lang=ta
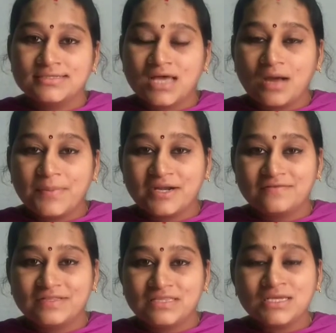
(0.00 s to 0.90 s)
சாப்பாடை
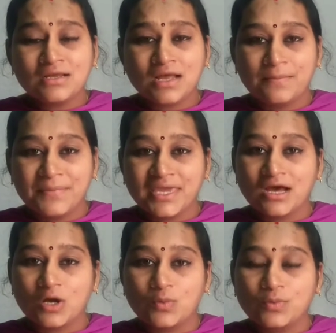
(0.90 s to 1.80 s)
வந்து
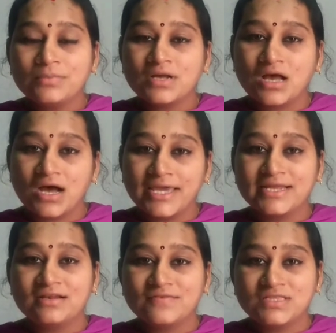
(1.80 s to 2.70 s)
கம்மியாகவும்
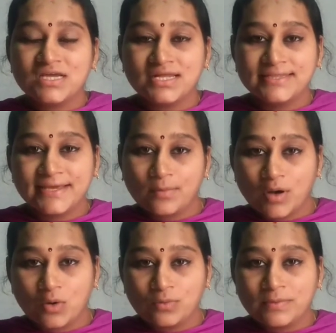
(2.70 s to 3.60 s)
காய்கள் வந்து
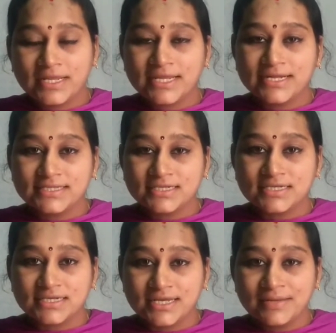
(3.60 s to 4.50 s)
அதிகமாகவும் நீங்கள்
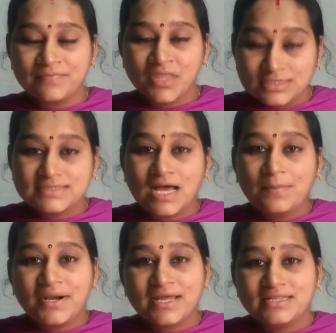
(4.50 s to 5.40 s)
எடுத்துக்கோங்க சாப்பாடு